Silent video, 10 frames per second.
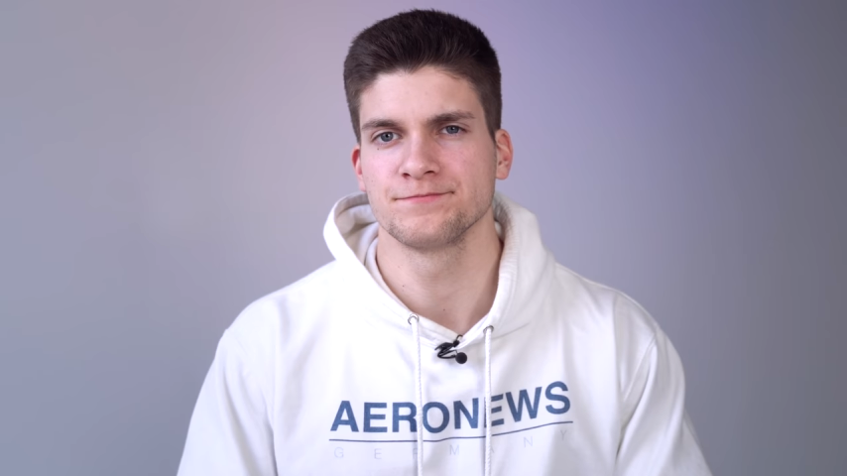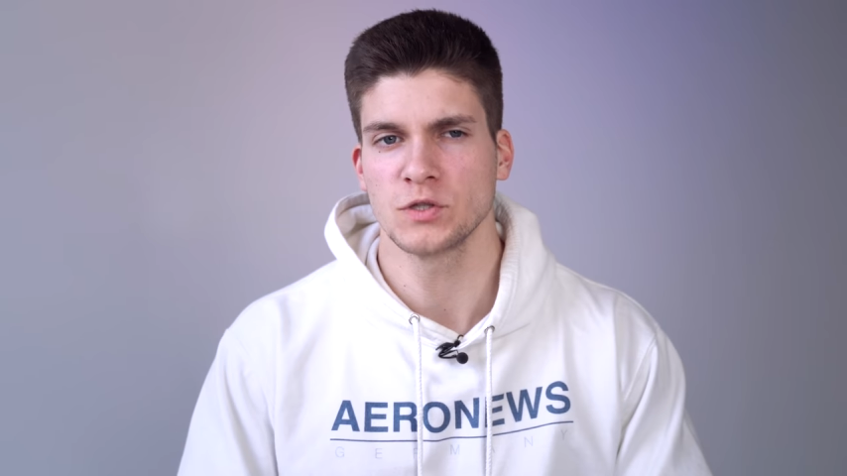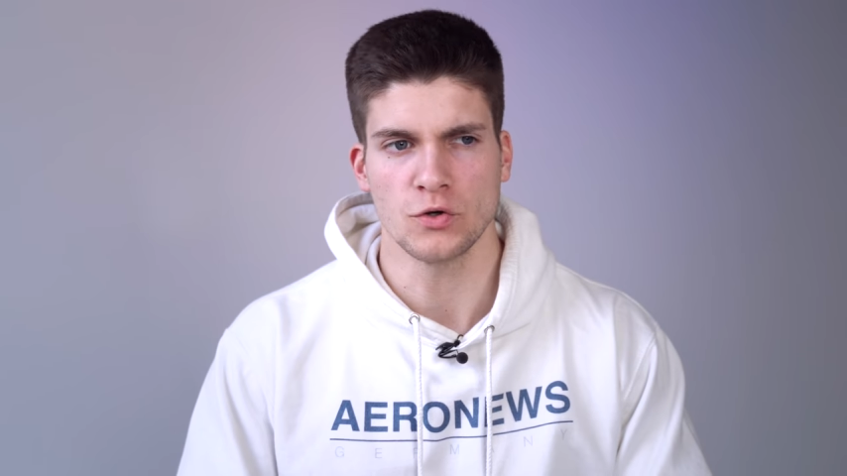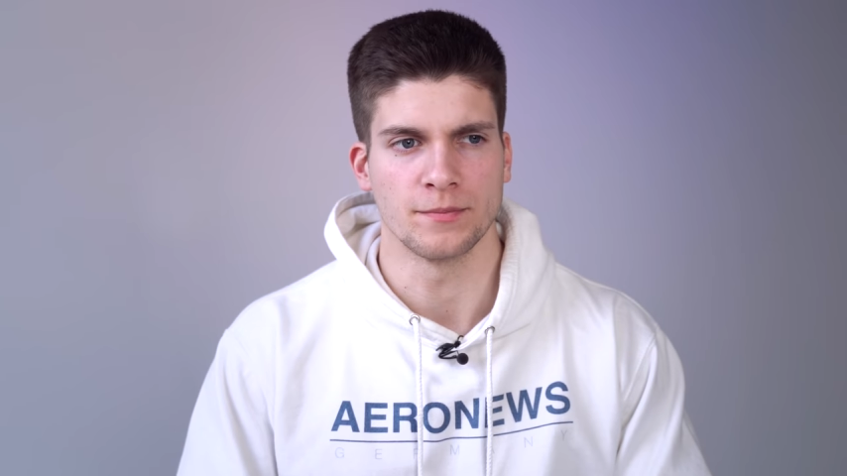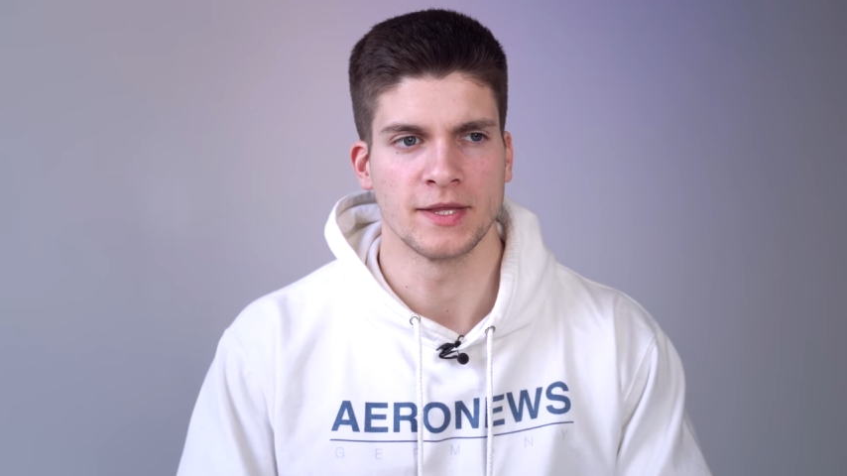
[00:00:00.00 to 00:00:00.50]

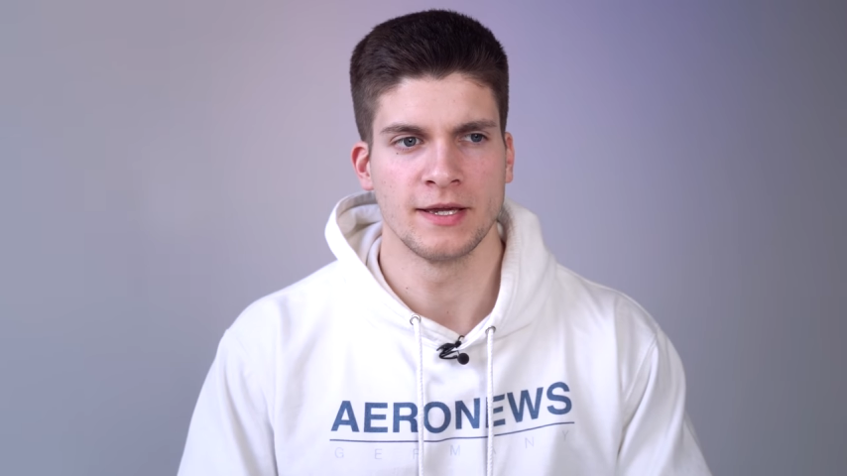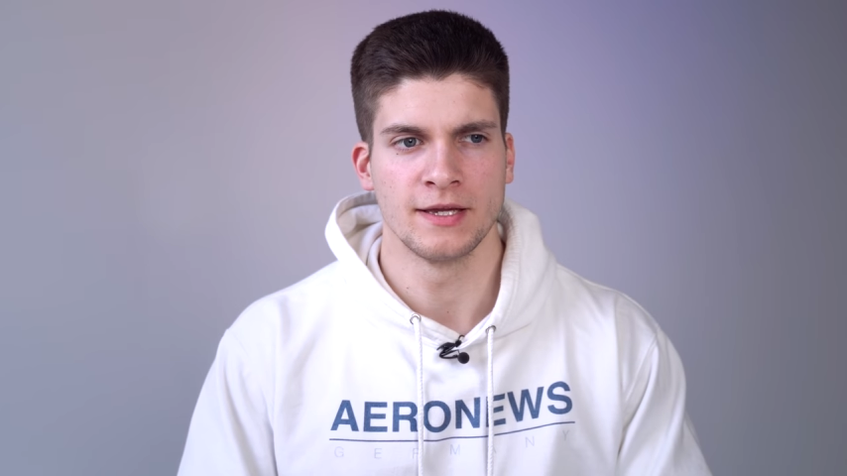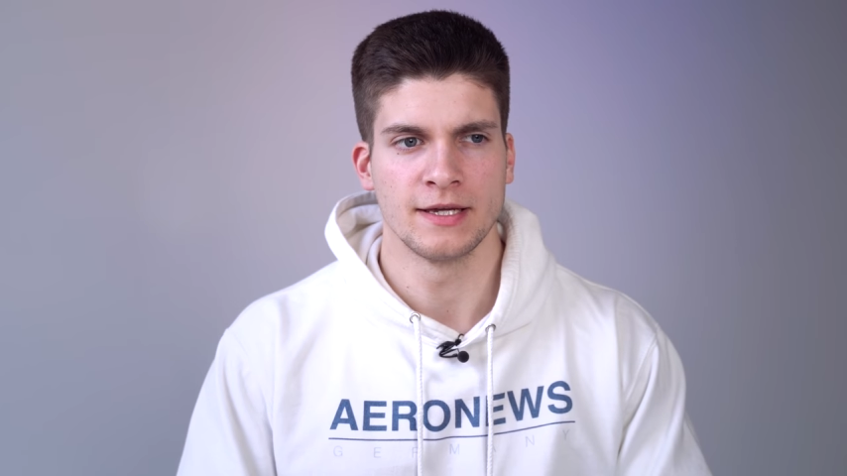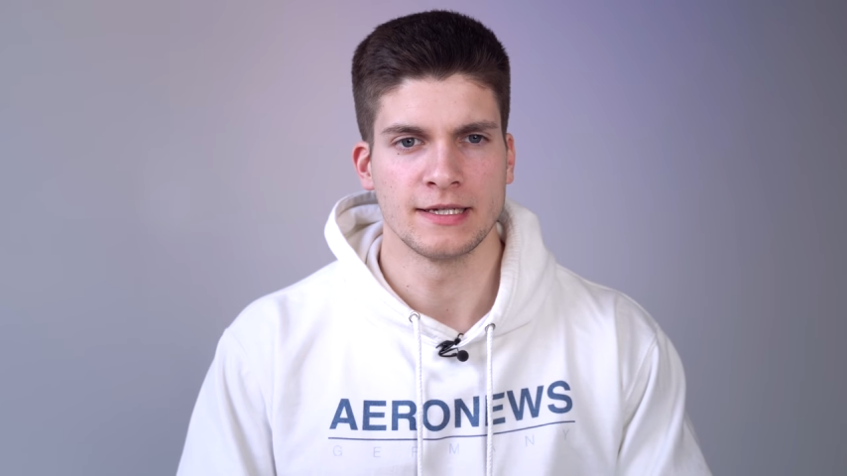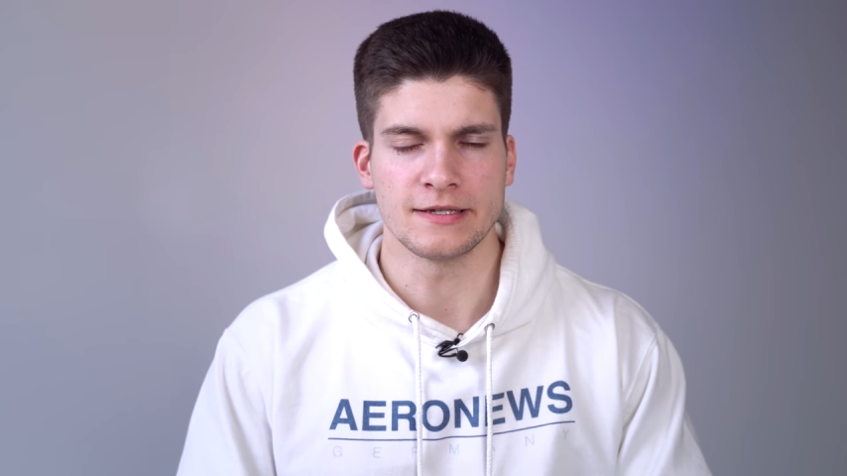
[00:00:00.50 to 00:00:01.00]
Tja,
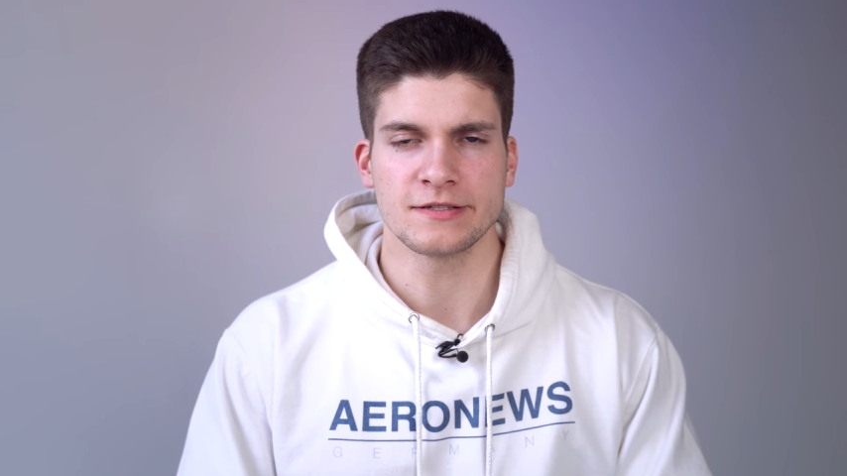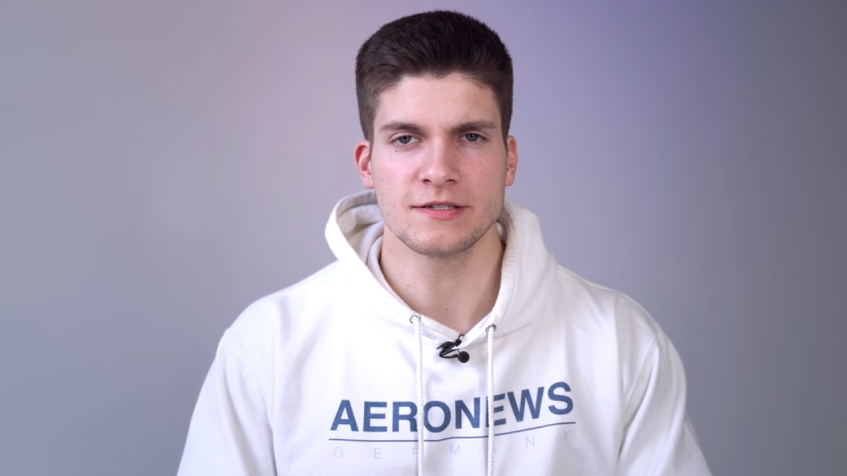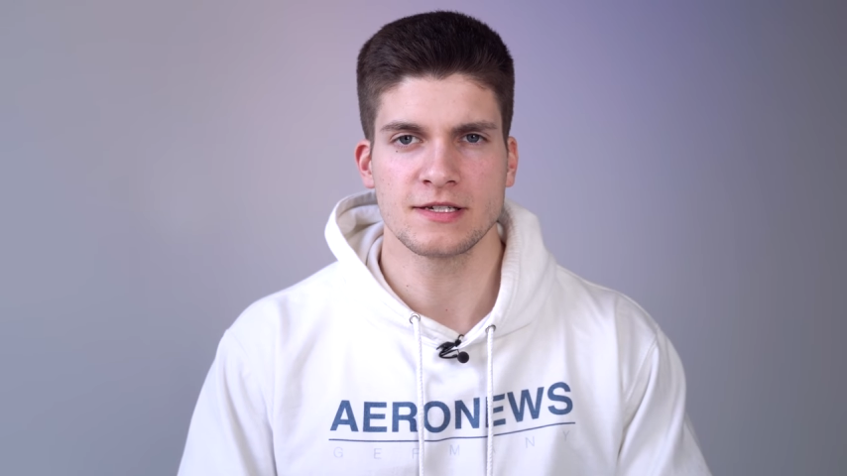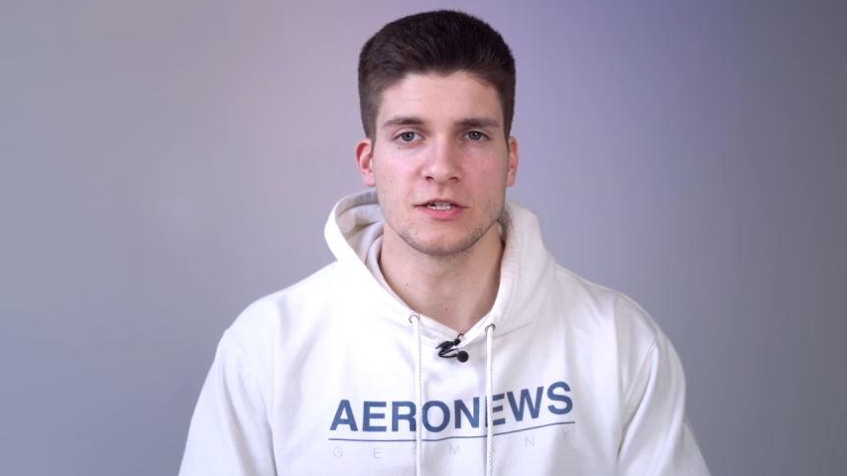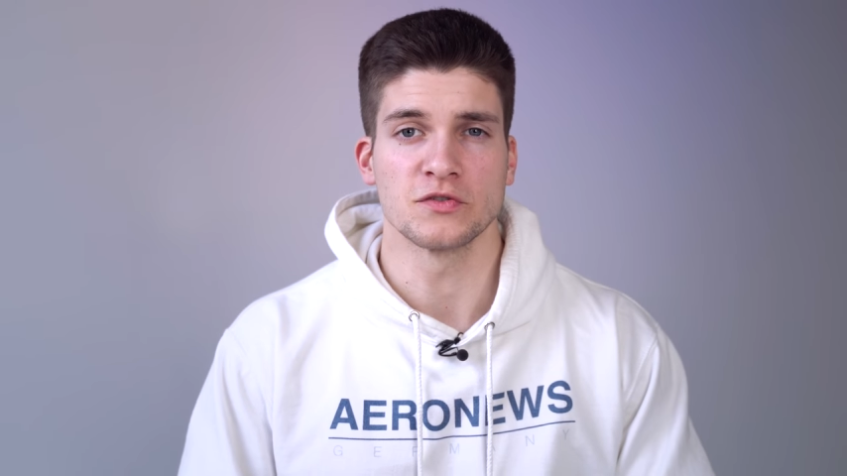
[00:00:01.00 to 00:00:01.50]
das
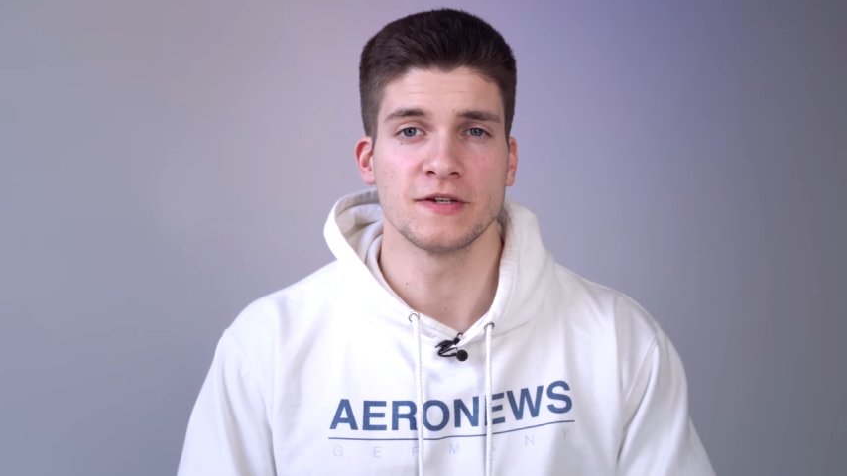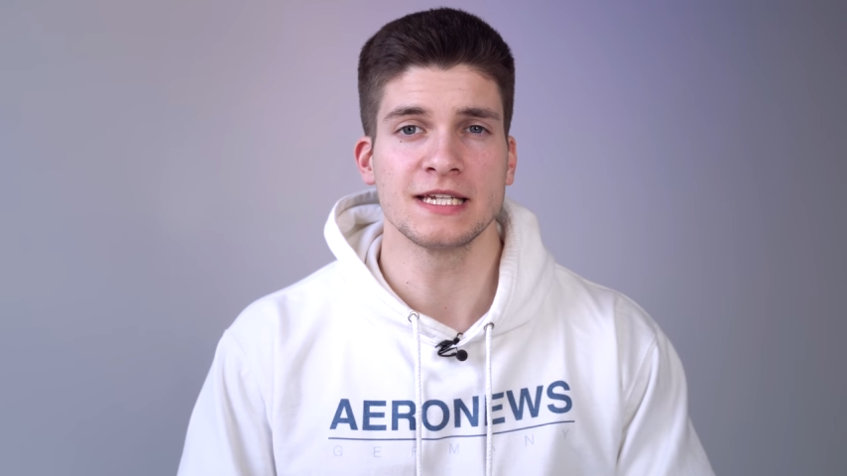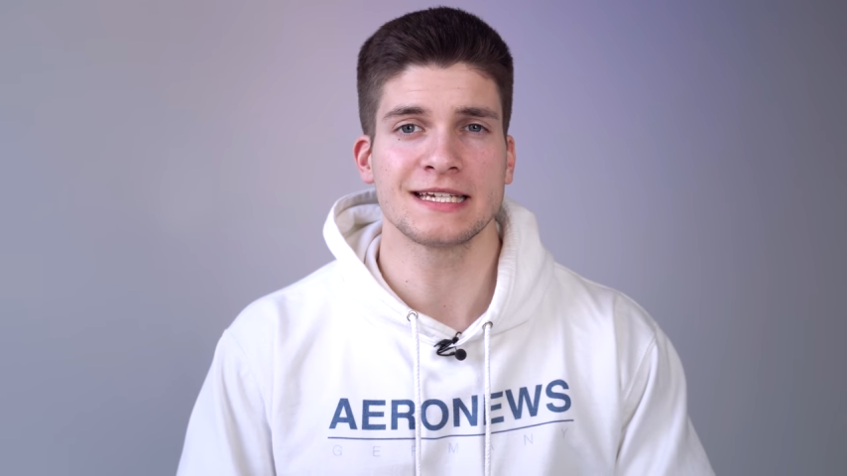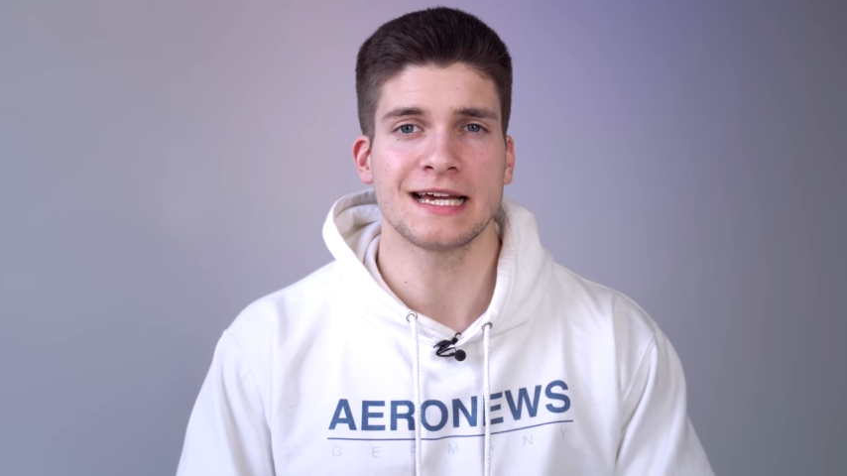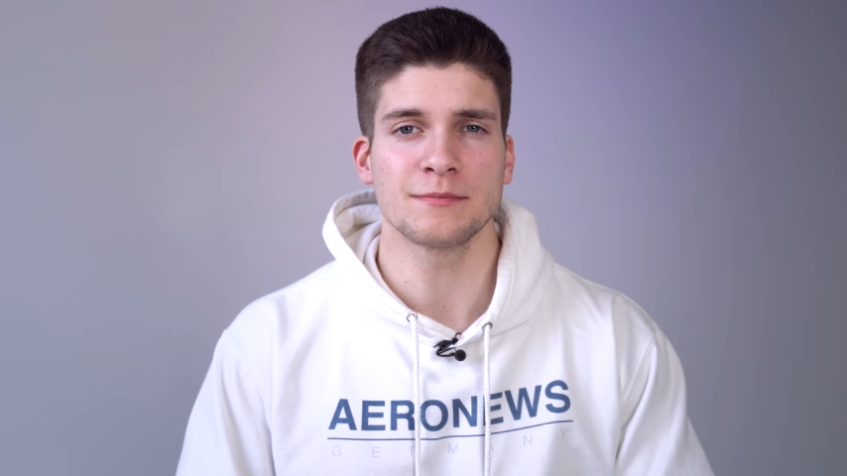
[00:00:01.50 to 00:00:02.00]
ist die
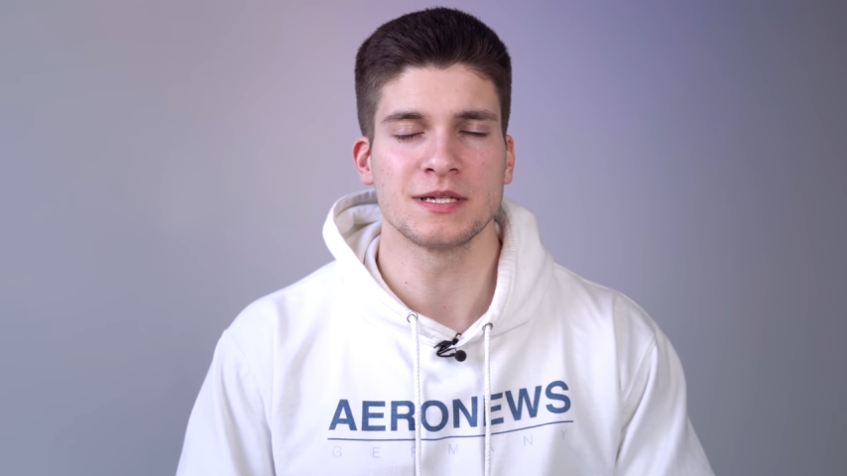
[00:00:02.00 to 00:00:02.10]
Geschwindigkeit,